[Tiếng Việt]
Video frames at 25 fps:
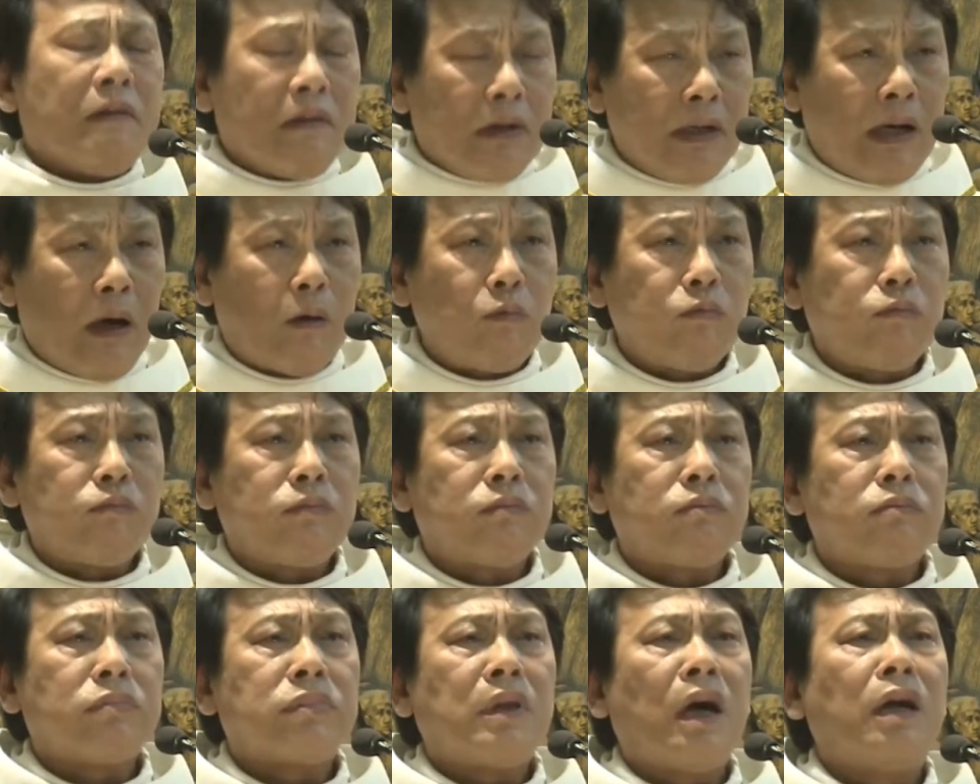
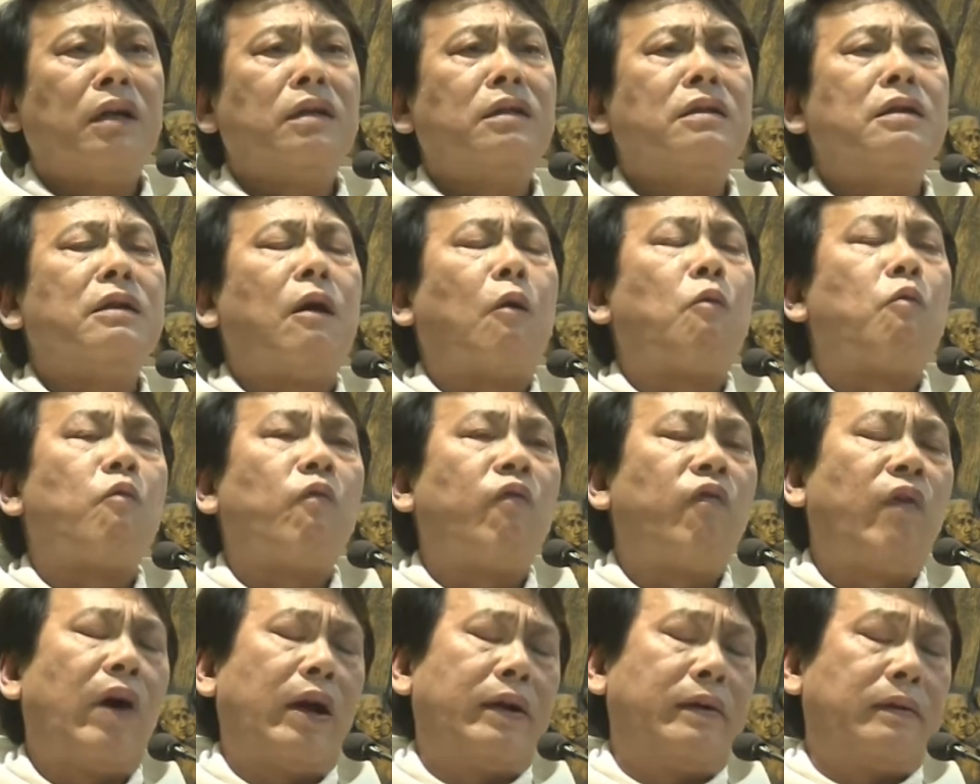đồng thân đồng
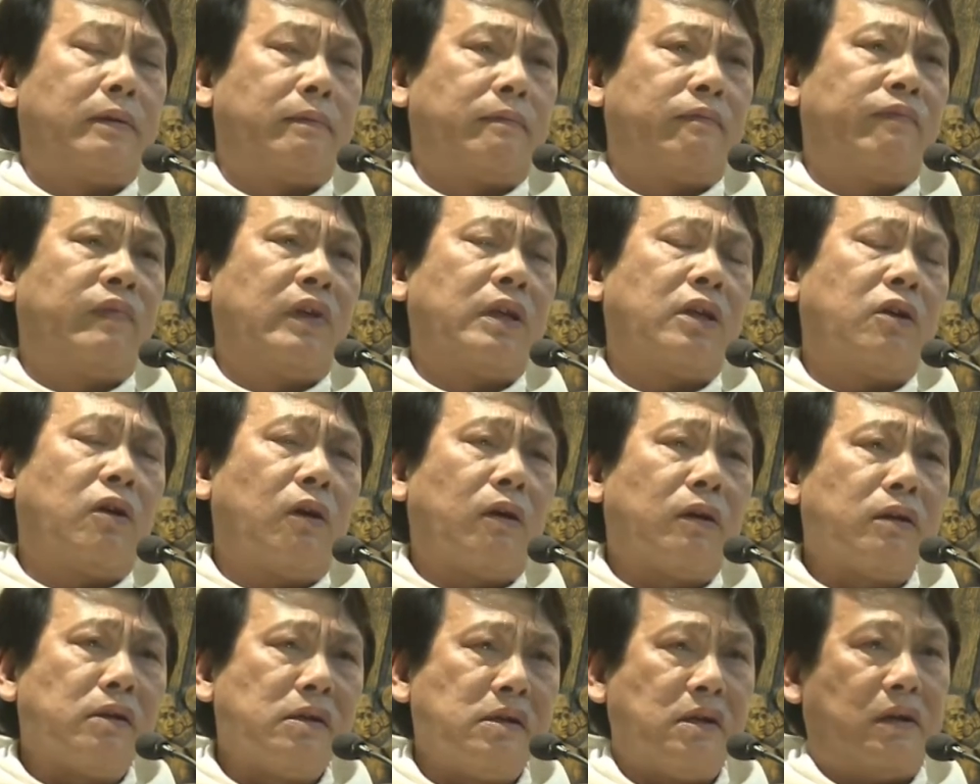phận với
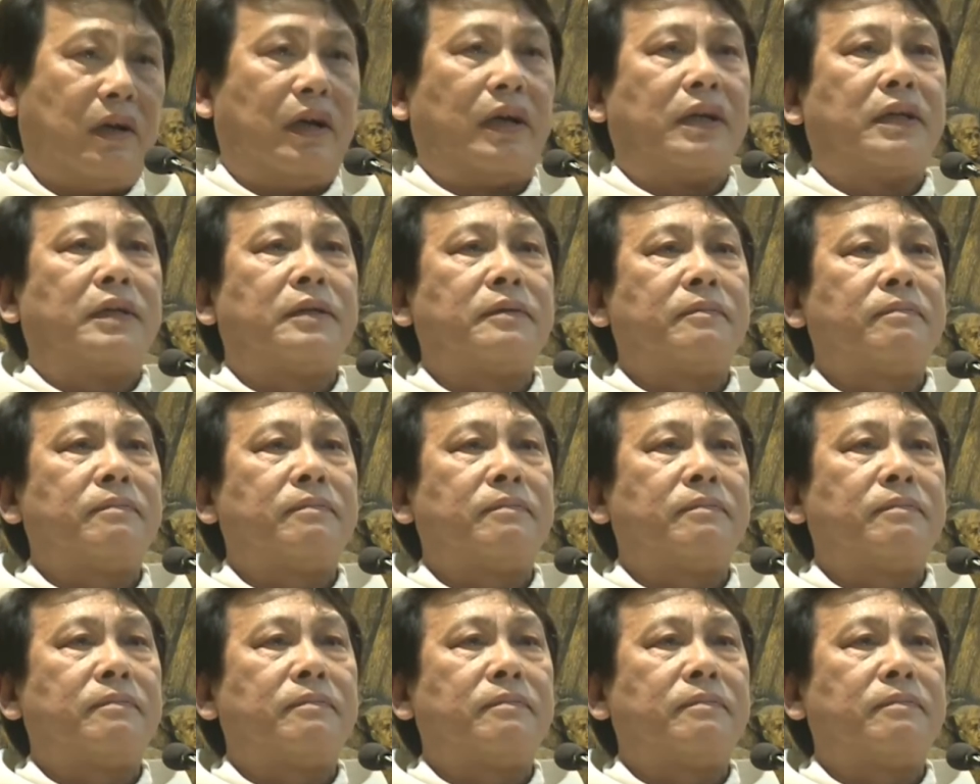con người.